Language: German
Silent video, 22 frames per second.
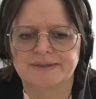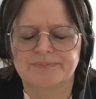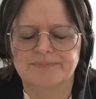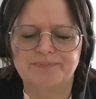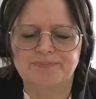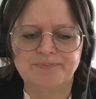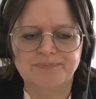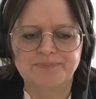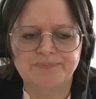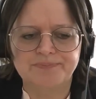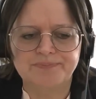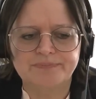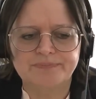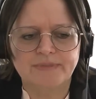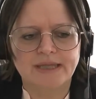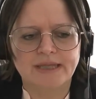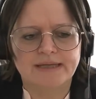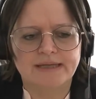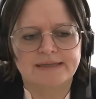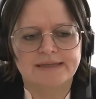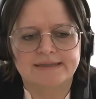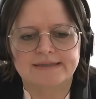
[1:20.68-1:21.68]
Hm,
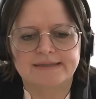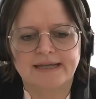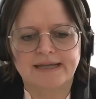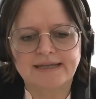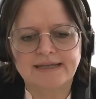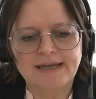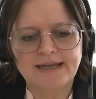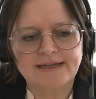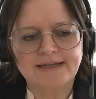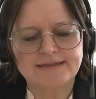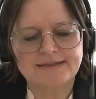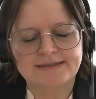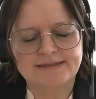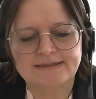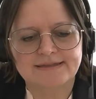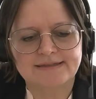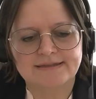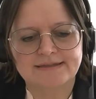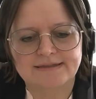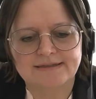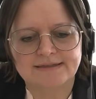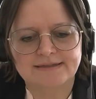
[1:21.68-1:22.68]
naja,
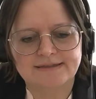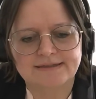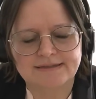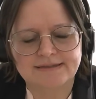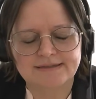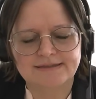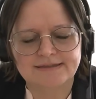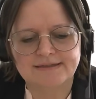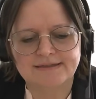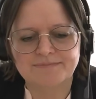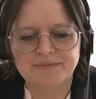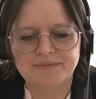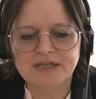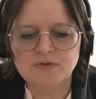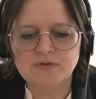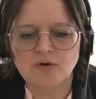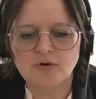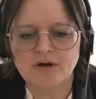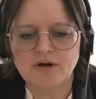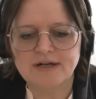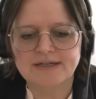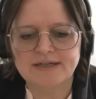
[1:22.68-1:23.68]
die, äh, die
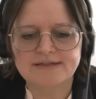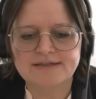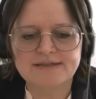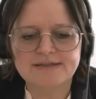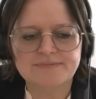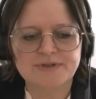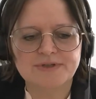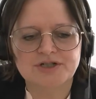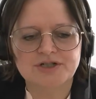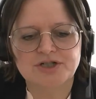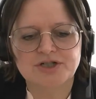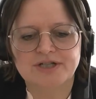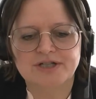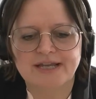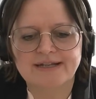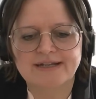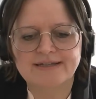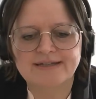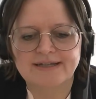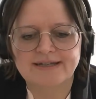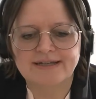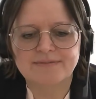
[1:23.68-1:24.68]
Mikroorganismen
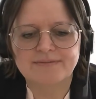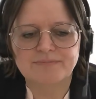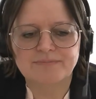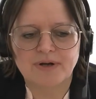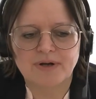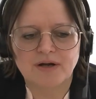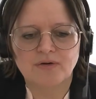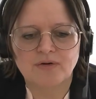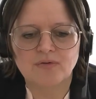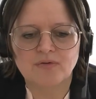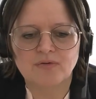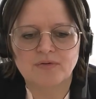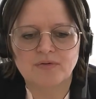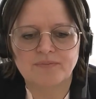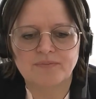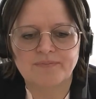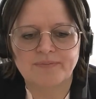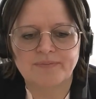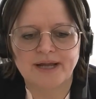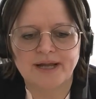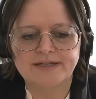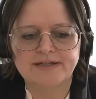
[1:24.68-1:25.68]
stellen eben auch
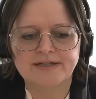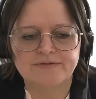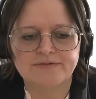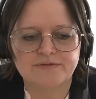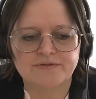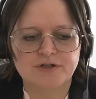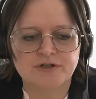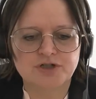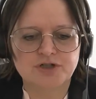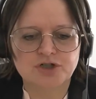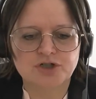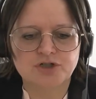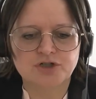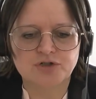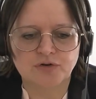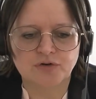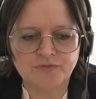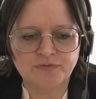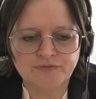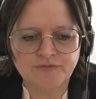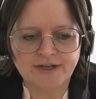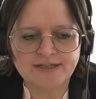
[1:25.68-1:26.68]
bei der
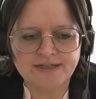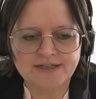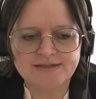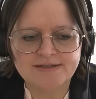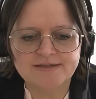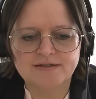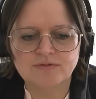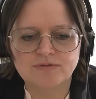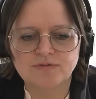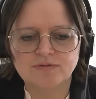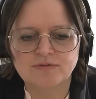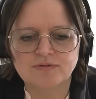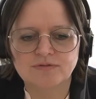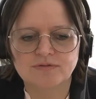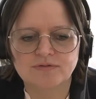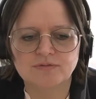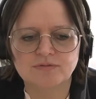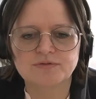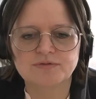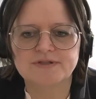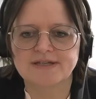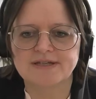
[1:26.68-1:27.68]
Verstoffwechslung
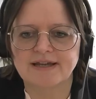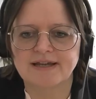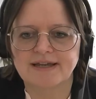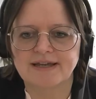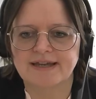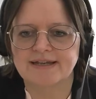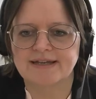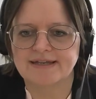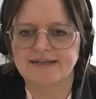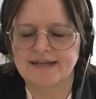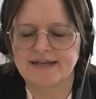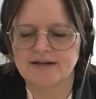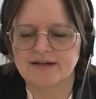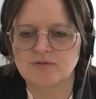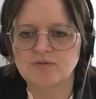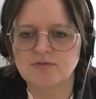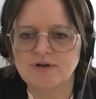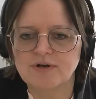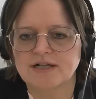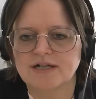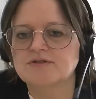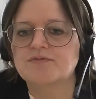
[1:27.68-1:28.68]
unserer
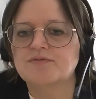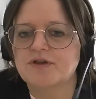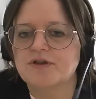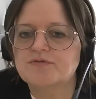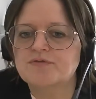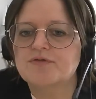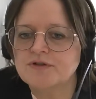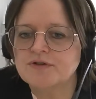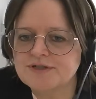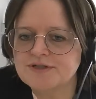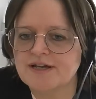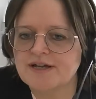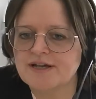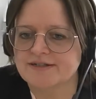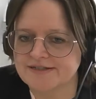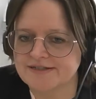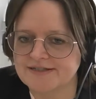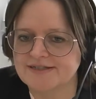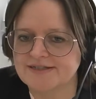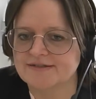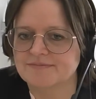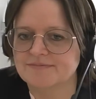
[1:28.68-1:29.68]
Ernährung, also wir füttern
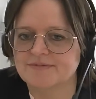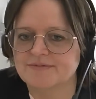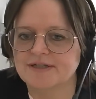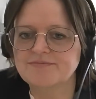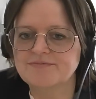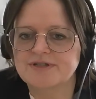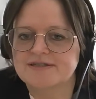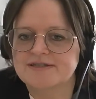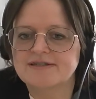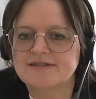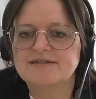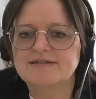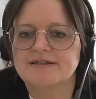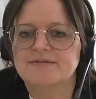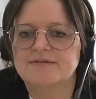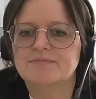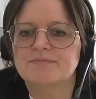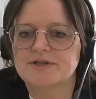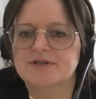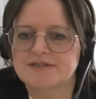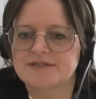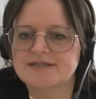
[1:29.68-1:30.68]
die. Ne, wir sind
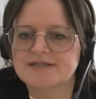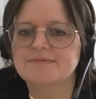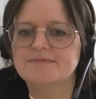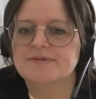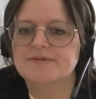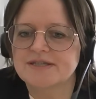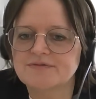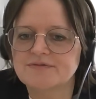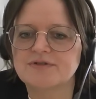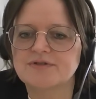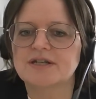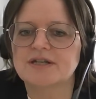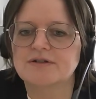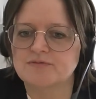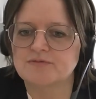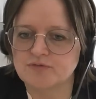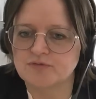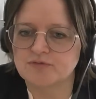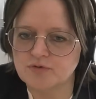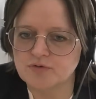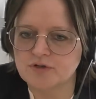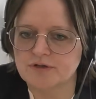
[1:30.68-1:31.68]
im Prinzip sind wir
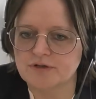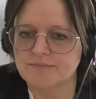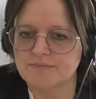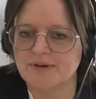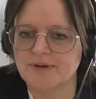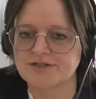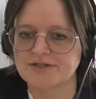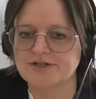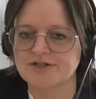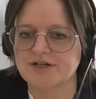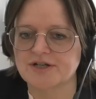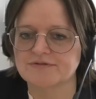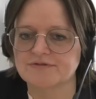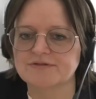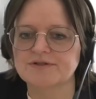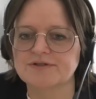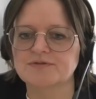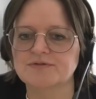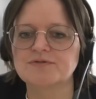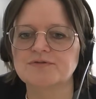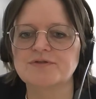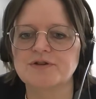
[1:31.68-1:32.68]
eine Wohngemeinschaft
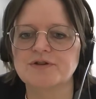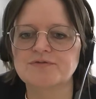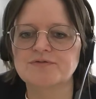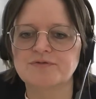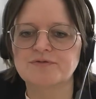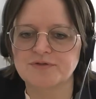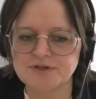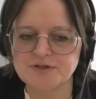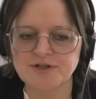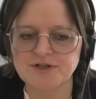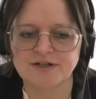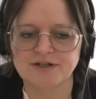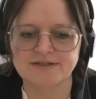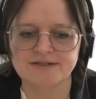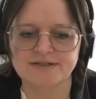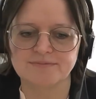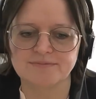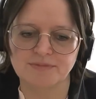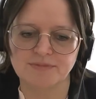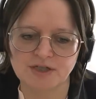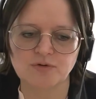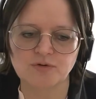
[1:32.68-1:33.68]
und wir füttern
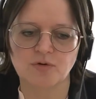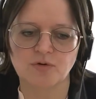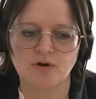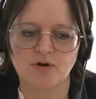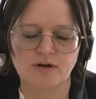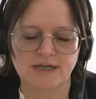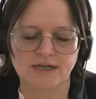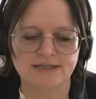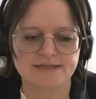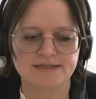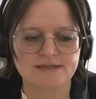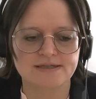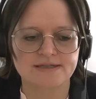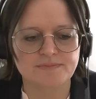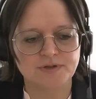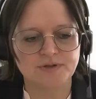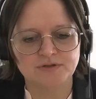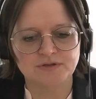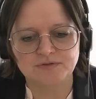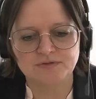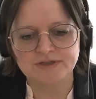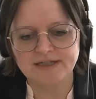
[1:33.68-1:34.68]
die
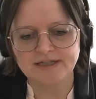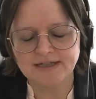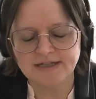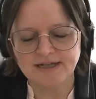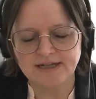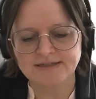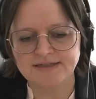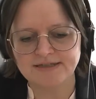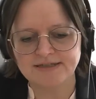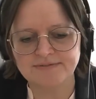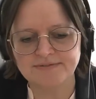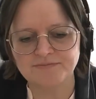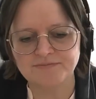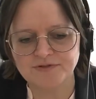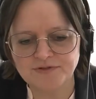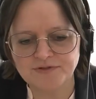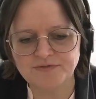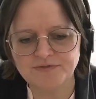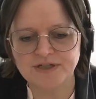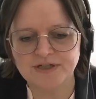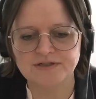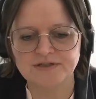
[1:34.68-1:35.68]
Mikroorganismen. Und je nachdem,
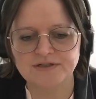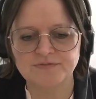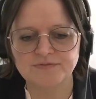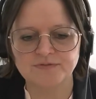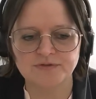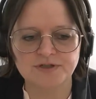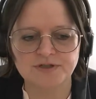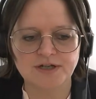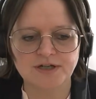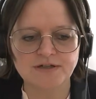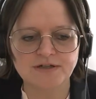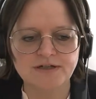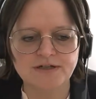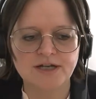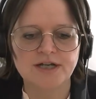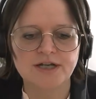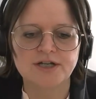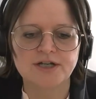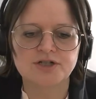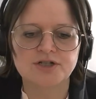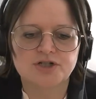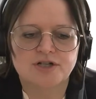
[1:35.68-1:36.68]
wie wir die füttern,
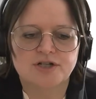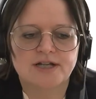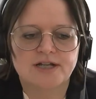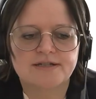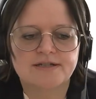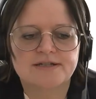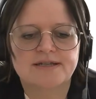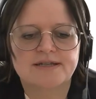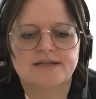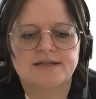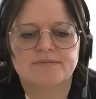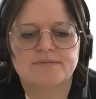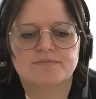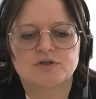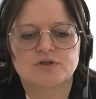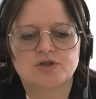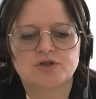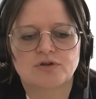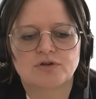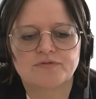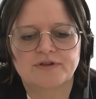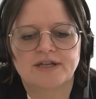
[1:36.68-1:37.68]
stellen die eben
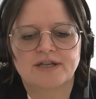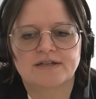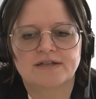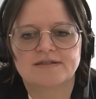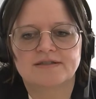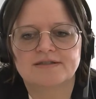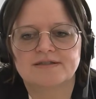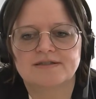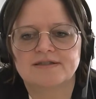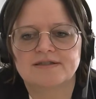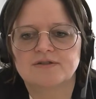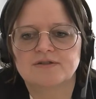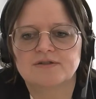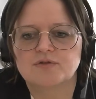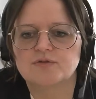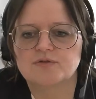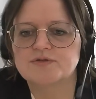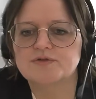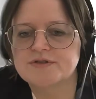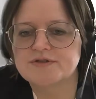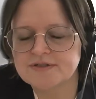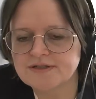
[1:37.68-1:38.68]
Stoffe her, die sich
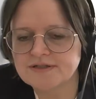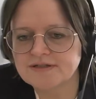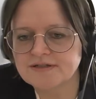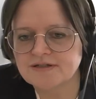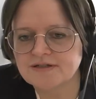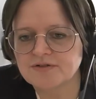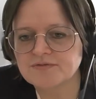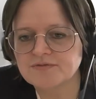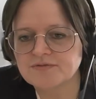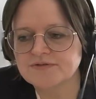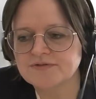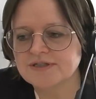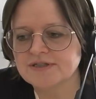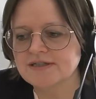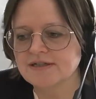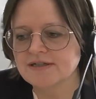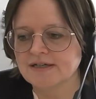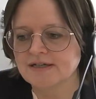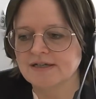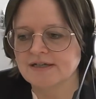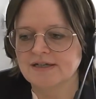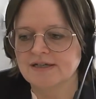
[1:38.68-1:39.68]
günstig auf die
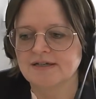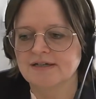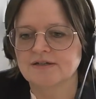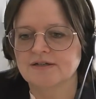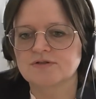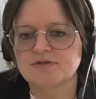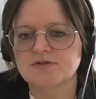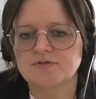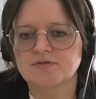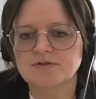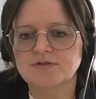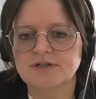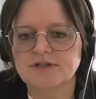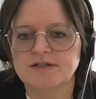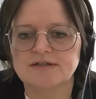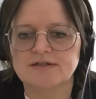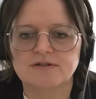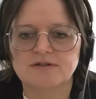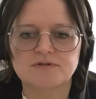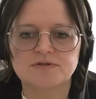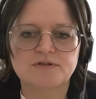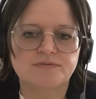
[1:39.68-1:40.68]

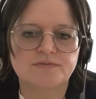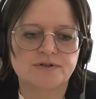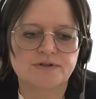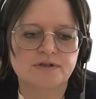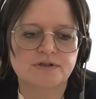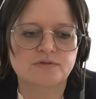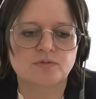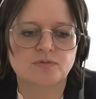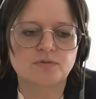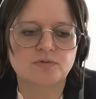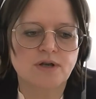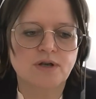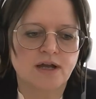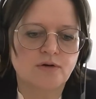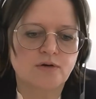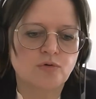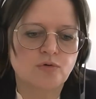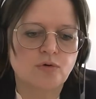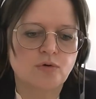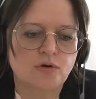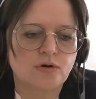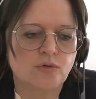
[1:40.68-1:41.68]
Gesundheit auswirken oder
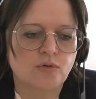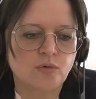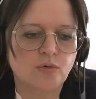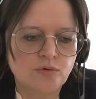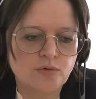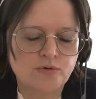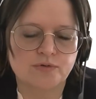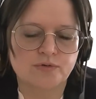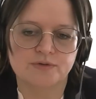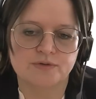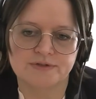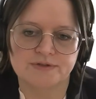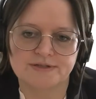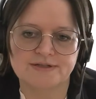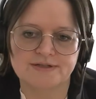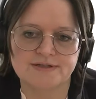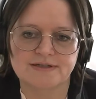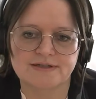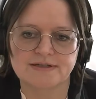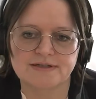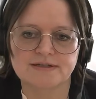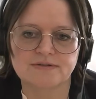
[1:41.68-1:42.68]
auch
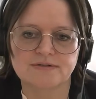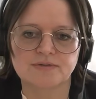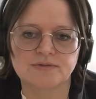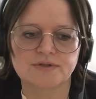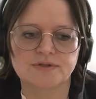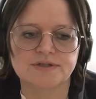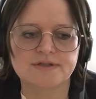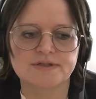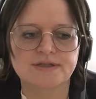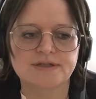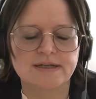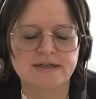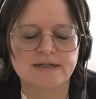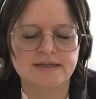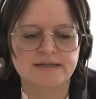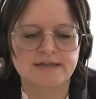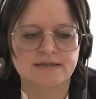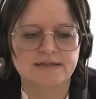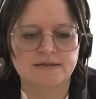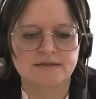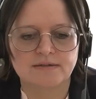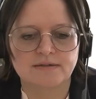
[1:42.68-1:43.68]
ungünstig. Und
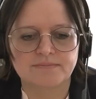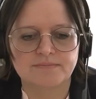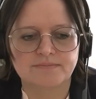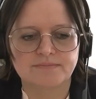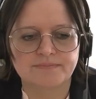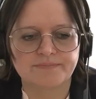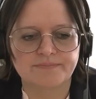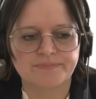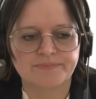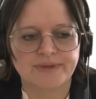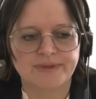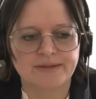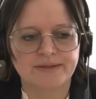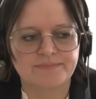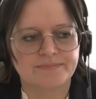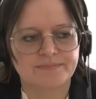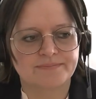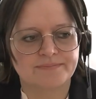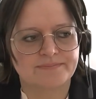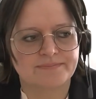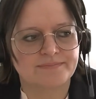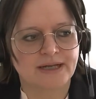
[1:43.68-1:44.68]
ähm,
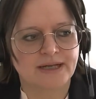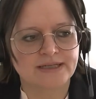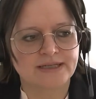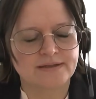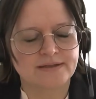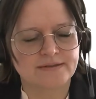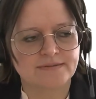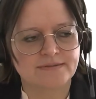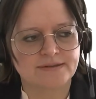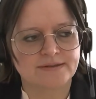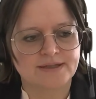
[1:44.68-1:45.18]
man,